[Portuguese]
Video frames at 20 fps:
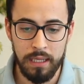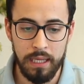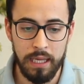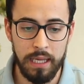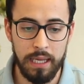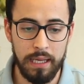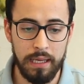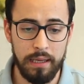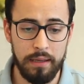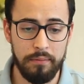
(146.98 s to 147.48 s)

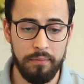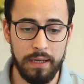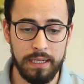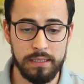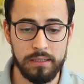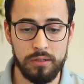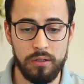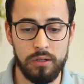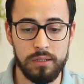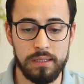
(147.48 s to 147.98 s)
É,
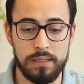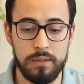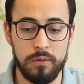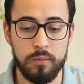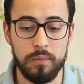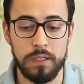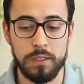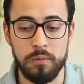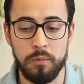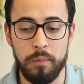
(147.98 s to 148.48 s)
várias lojas em um
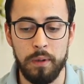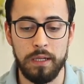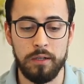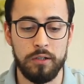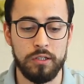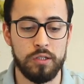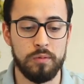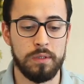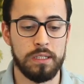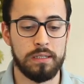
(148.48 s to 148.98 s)
mesmo painel
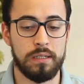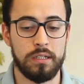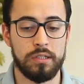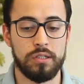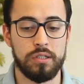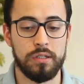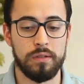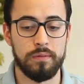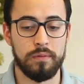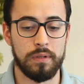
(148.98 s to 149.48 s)

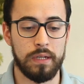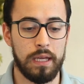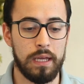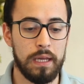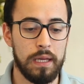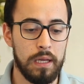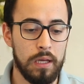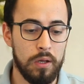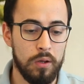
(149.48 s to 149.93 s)
administrativo, né?